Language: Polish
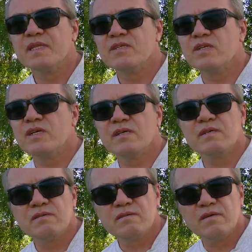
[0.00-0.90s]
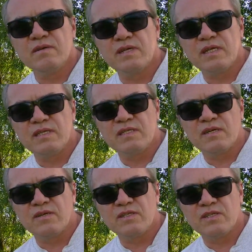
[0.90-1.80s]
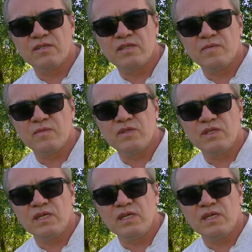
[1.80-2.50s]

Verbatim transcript: że okręty za horyzontem to nie